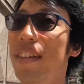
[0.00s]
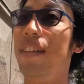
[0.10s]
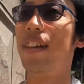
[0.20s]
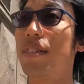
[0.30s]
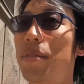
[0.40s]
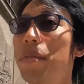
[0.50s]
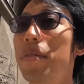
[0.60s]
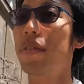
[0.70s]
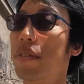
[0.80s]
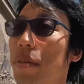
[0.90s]
なんかそ
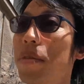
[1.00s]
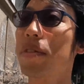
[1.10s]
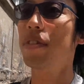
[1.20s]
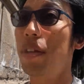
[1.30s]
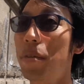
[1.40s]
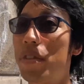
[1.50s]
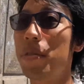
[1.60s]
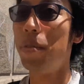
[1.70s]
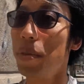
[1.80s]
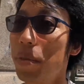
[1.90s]
の、その国の地
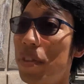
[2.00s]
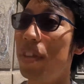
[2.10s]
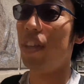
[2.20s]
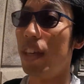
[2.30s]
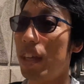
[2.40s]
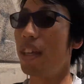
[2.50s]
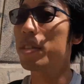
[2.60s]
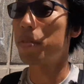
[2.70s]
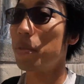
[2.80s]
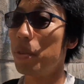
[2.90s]
方都市に行
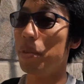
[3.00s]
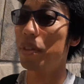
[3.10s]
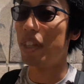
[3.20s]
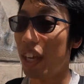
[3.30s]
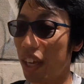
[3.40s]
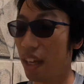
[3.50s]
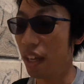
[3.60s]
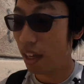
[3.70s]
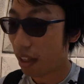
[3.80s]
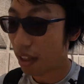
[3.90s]
くことによって、
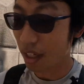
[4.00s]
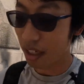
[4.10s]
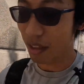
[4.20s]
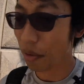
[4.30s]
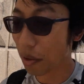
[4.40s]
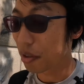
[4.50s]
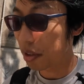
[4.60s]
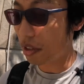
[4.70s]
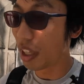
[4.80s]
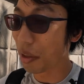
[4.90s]
なんかその
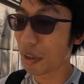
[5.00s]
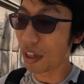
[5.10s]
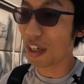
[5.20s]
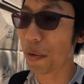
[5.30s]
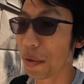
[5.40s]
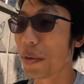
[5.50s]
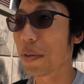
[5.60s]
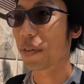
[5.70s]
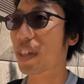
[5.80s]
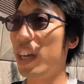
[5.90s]
国の色
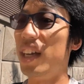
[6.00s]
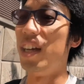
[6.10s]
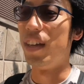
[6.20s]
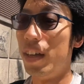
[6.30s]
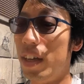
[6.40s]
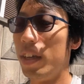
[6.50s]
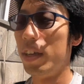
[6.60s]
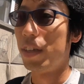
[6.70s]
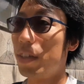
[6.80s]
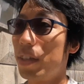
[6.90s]
が
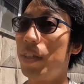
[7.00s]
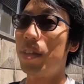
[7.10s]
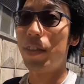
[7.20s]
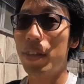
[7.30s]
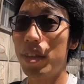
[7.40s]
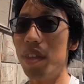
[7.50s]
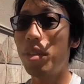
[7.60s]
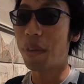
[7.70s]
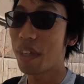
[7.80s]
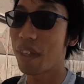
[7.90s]

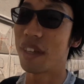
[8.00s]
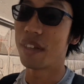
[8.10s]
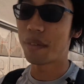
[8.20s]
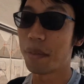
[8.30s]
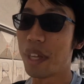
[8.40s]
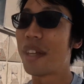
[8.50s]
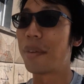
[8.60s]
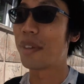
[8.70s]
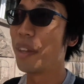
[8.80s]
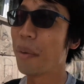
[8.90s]
より、こうなんだ
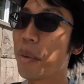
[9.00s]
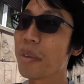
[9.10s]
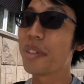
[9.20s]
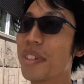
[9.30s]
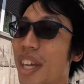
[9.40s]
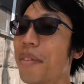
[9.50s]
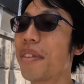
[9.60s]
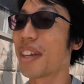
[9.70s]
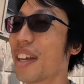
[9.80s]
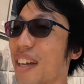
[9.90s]
ろう、色濃く出る
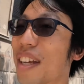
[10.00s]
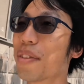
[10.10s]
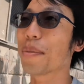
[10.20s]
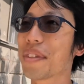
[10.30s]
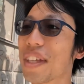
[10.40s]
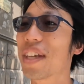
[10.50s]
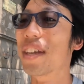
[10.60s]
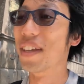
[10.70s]
んじゃないかなと思って。